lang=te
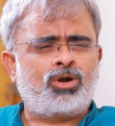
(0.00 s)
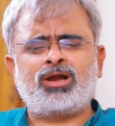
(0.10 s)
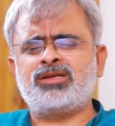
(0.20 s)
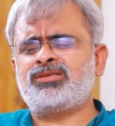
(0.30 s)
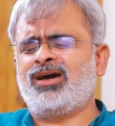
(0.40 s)

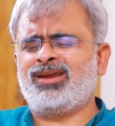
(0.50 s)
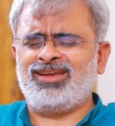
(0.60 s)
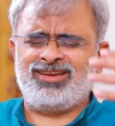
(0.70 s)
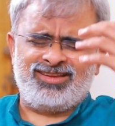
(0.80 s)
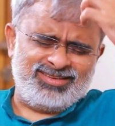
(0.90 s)

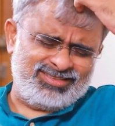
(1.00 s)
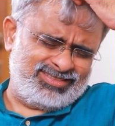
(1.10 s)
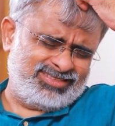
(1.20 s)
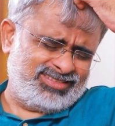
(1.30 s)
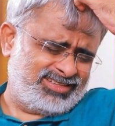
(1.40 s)
ఒక్కసారైనా
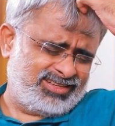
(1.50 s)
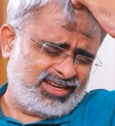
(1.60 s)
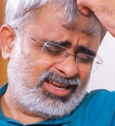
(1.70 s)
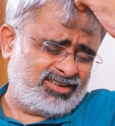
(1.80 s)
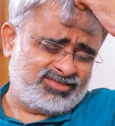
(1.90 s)

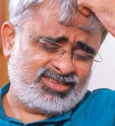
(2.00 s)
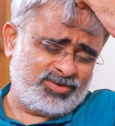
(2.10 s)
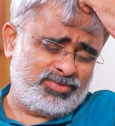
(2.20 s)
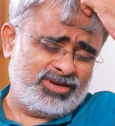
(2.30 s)
అనవసరంగా